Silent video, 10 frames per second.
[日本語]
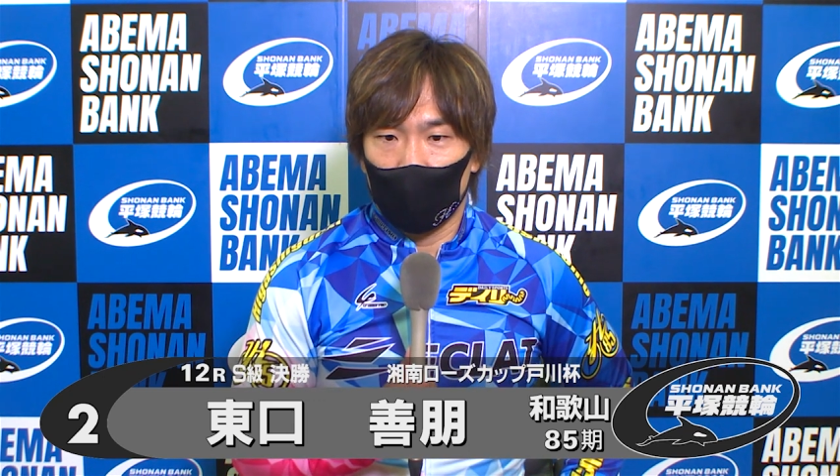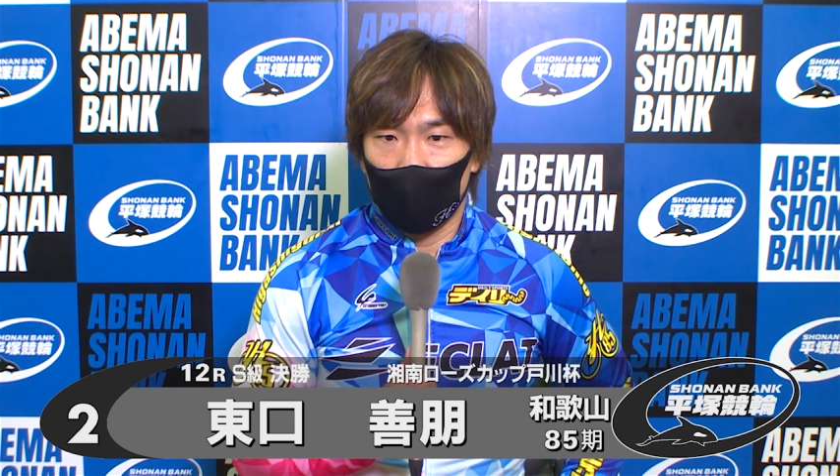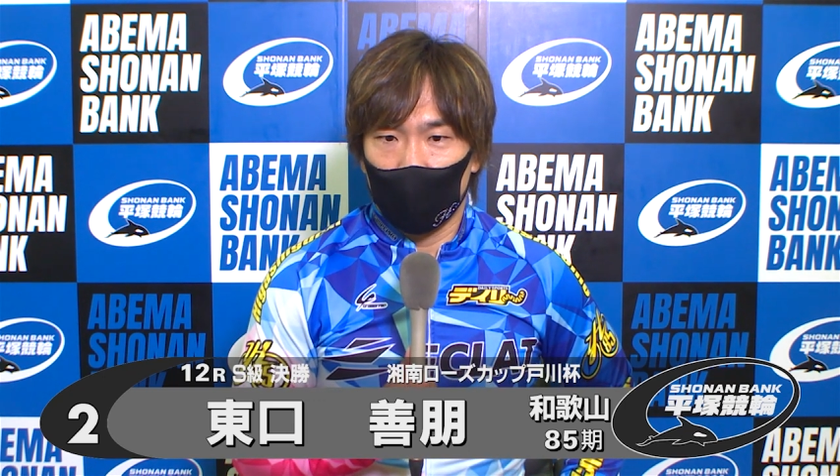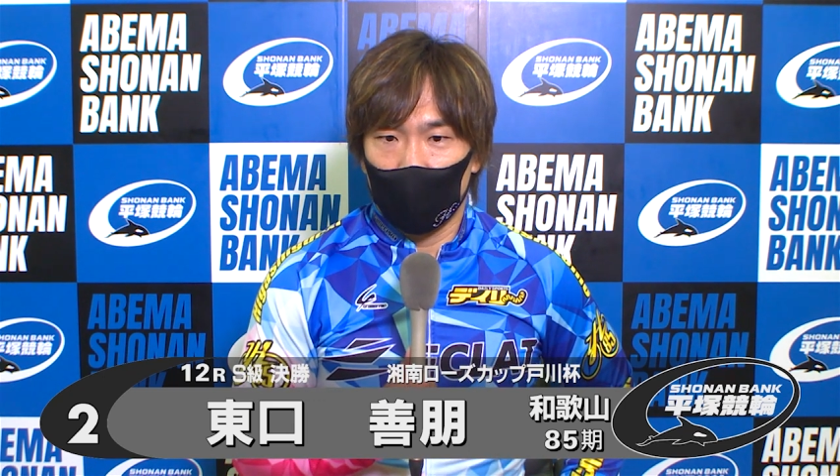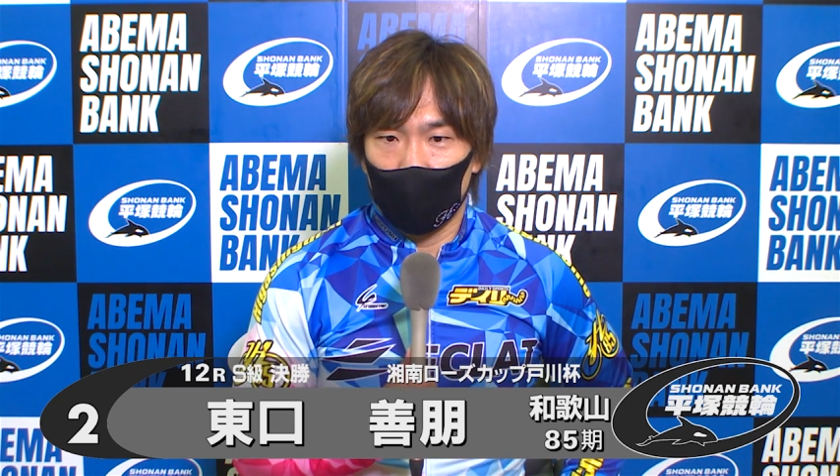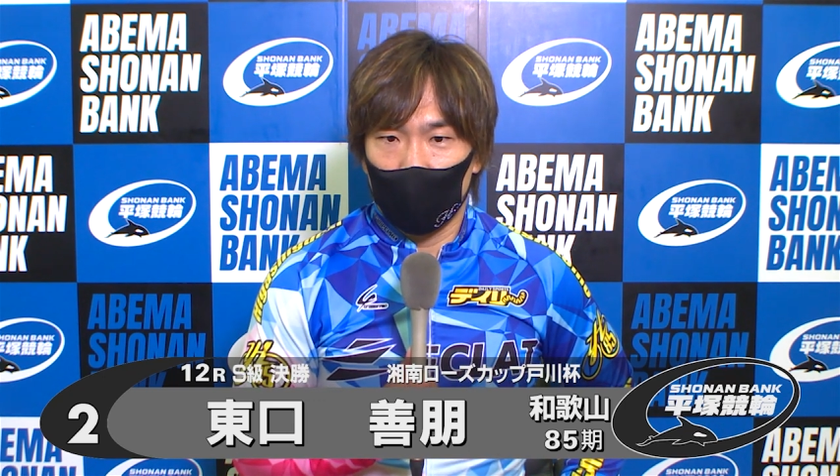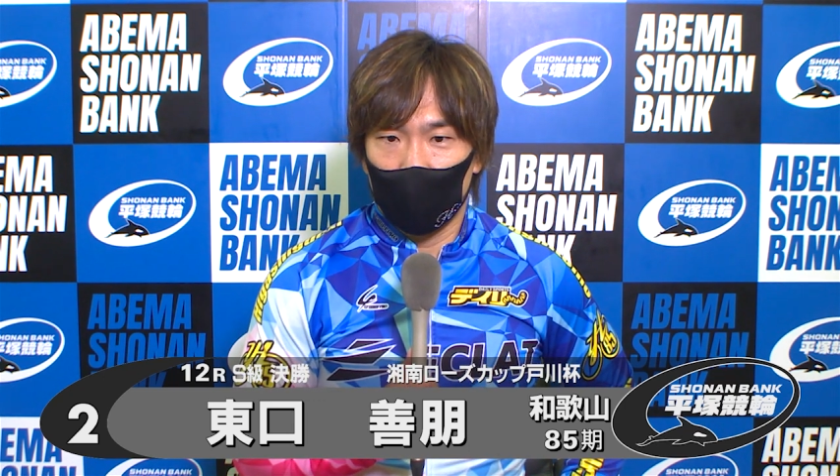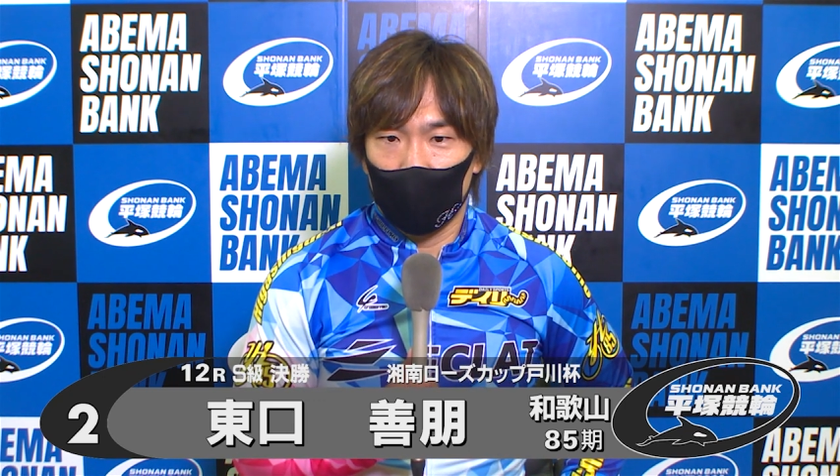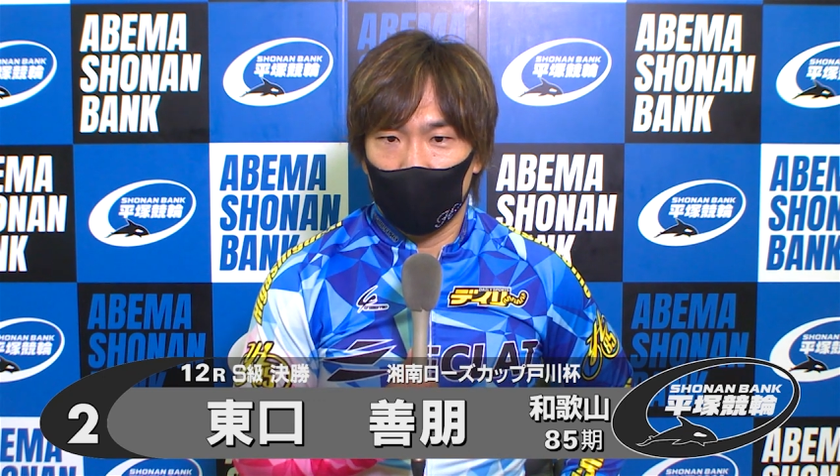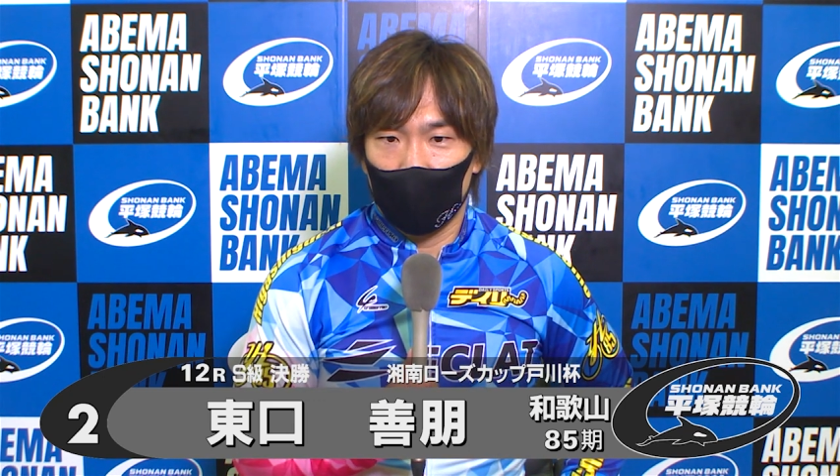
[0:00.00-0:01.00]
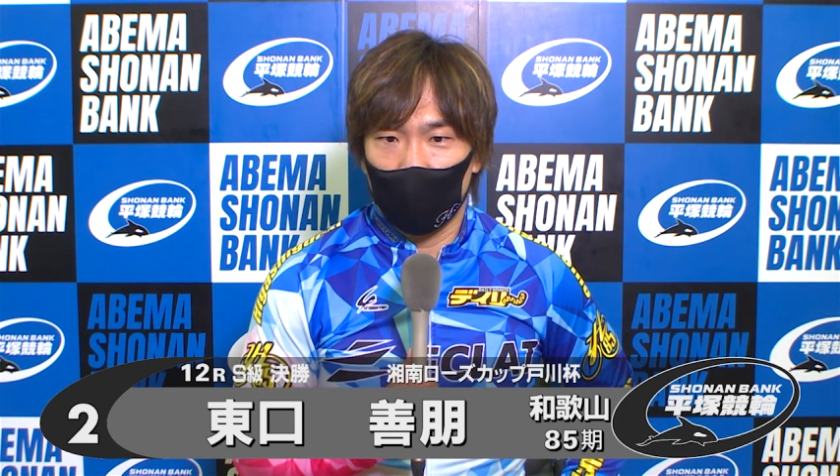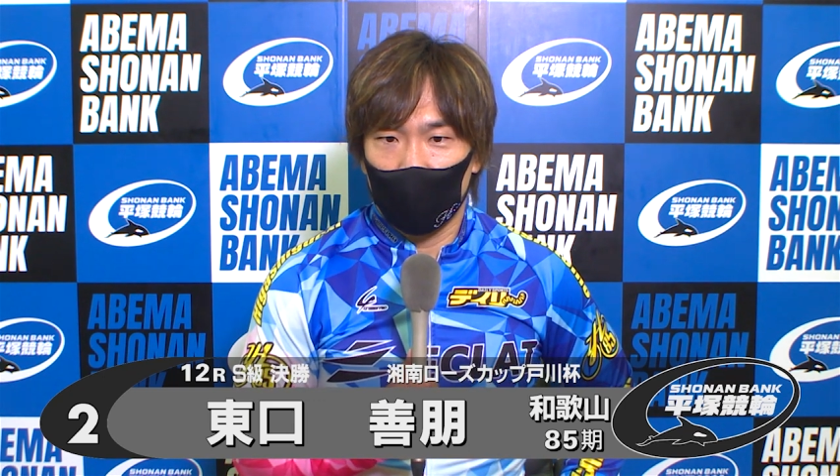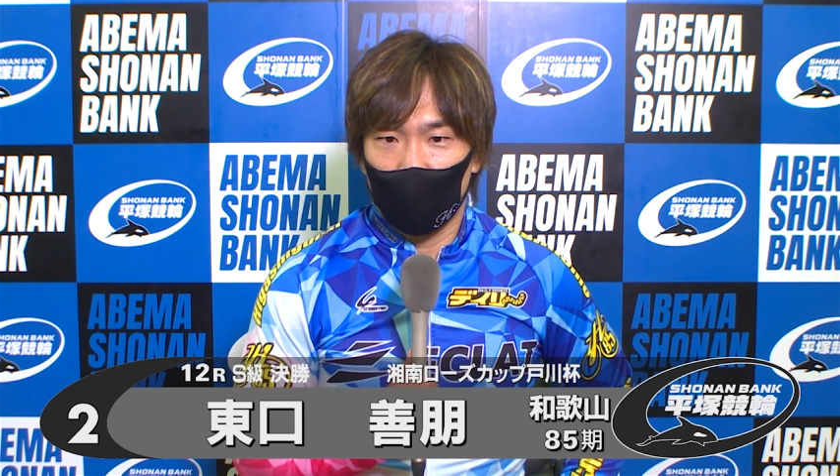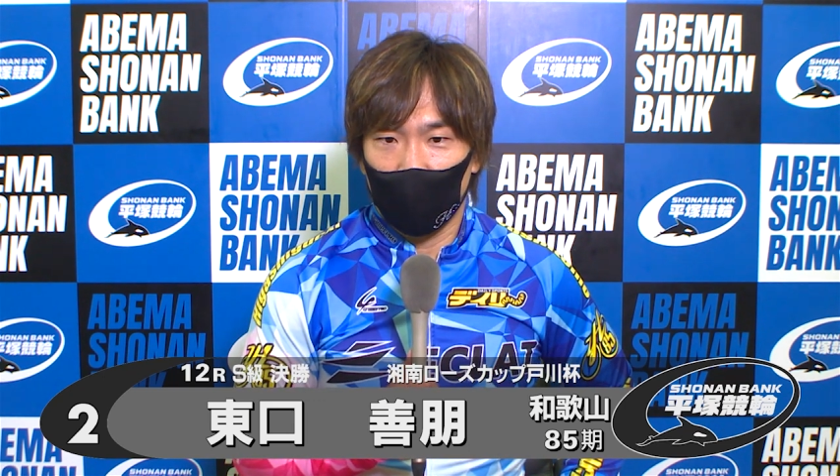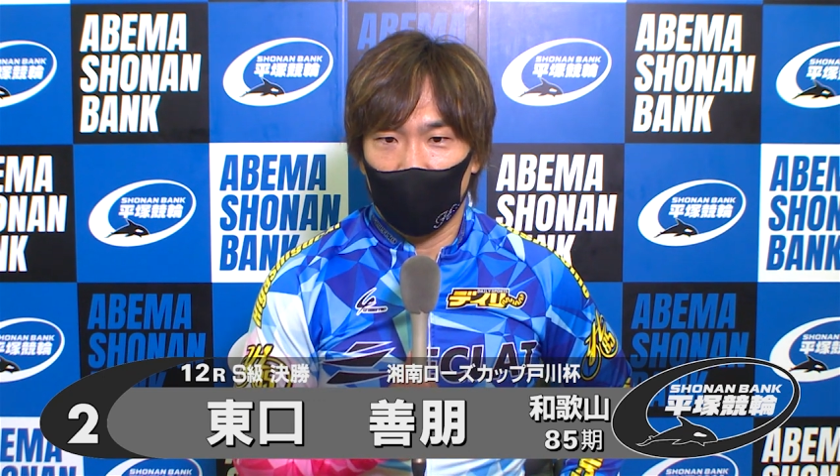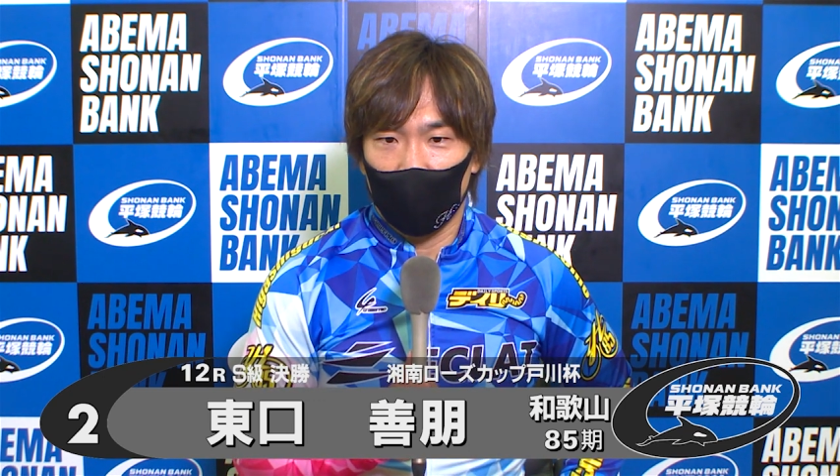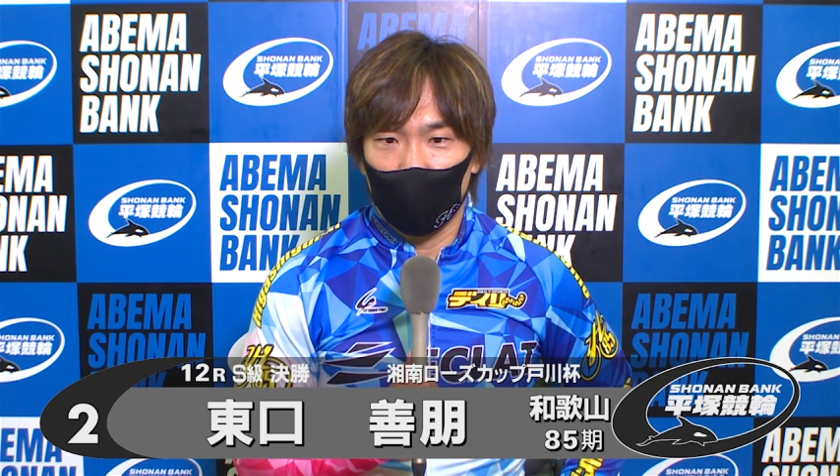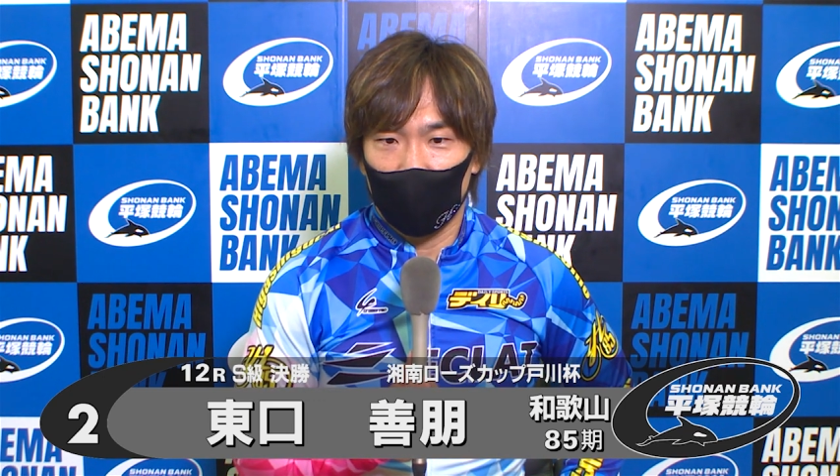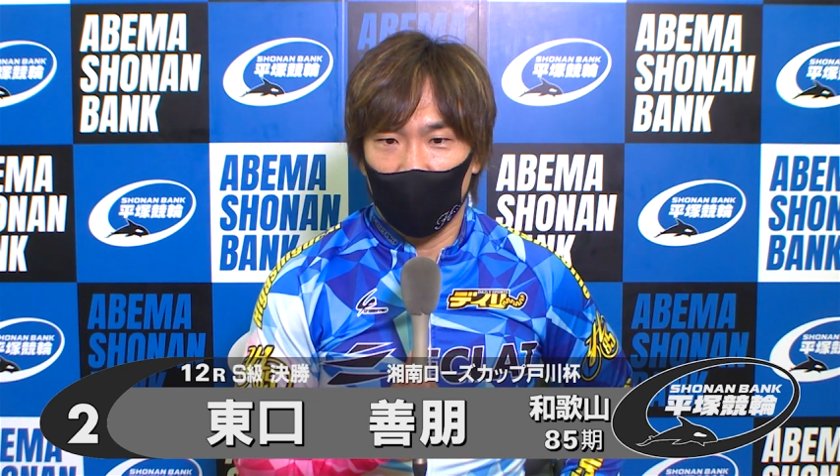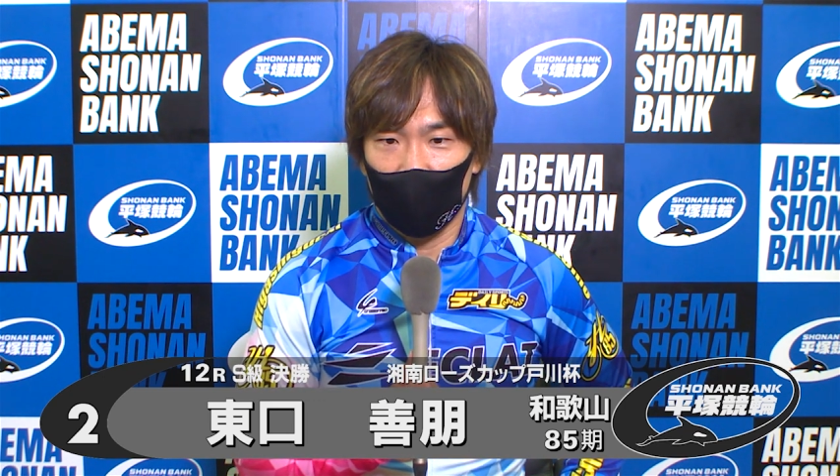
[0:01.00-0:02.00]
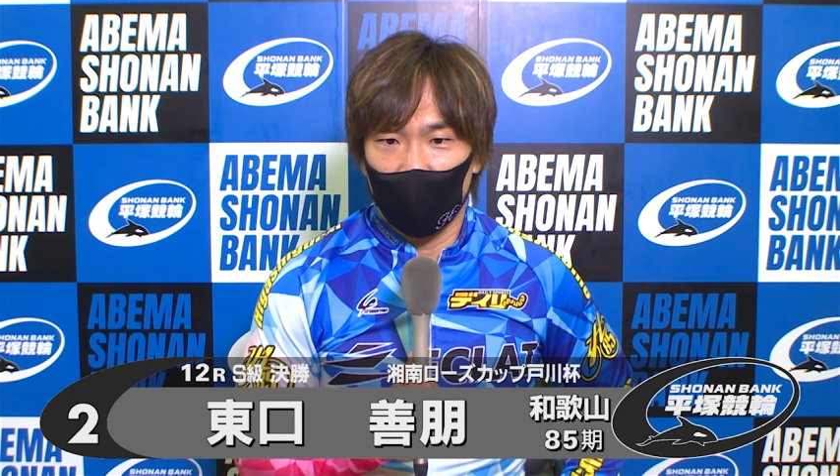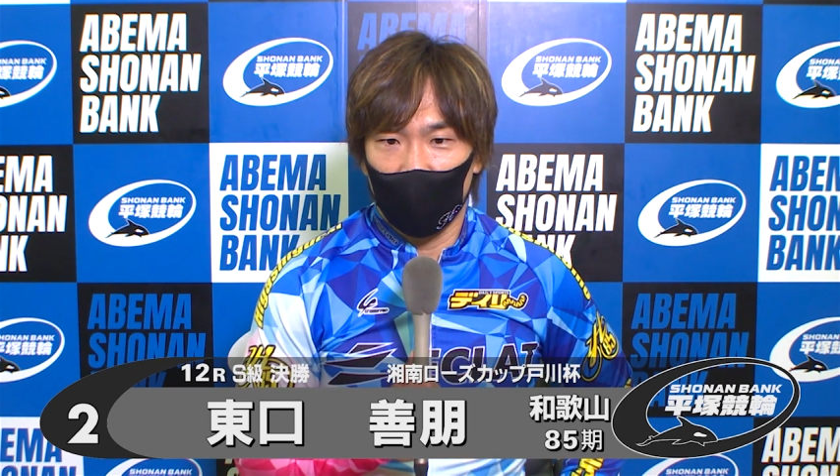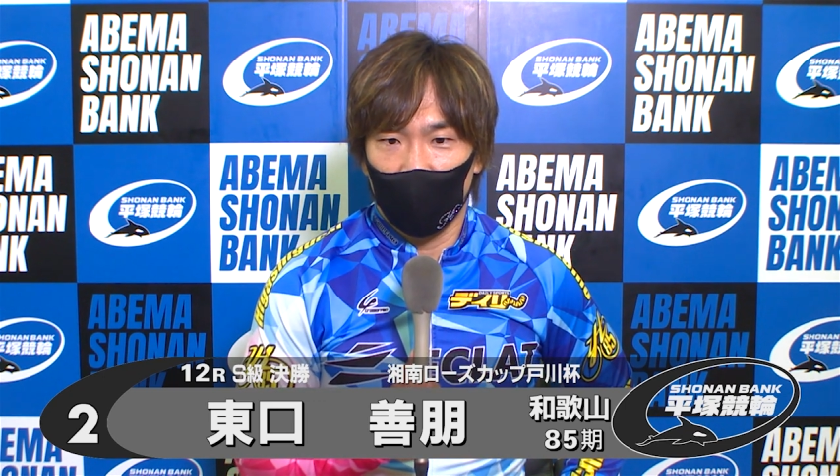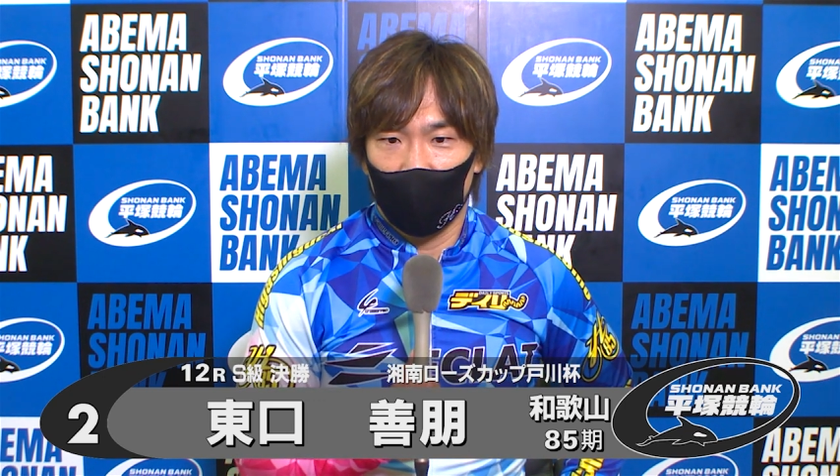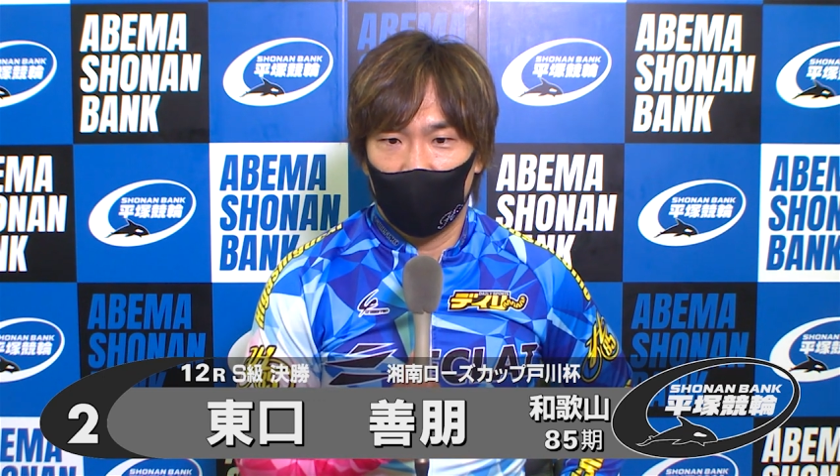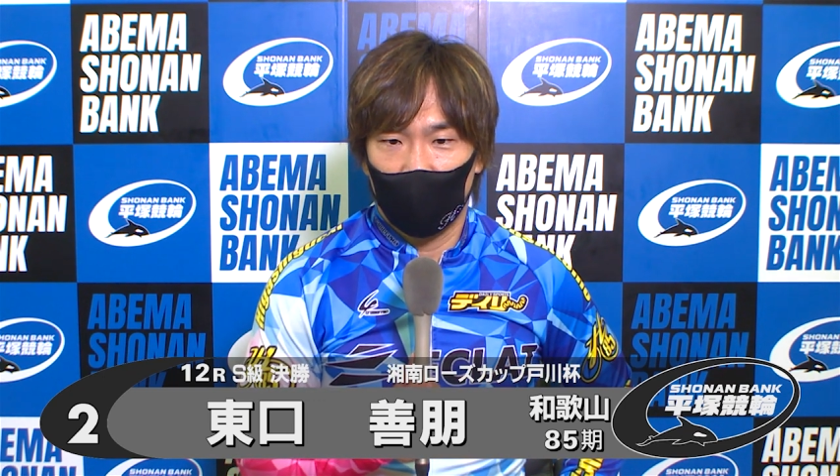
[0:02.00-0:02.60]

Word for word: ね、うんなかなか難しい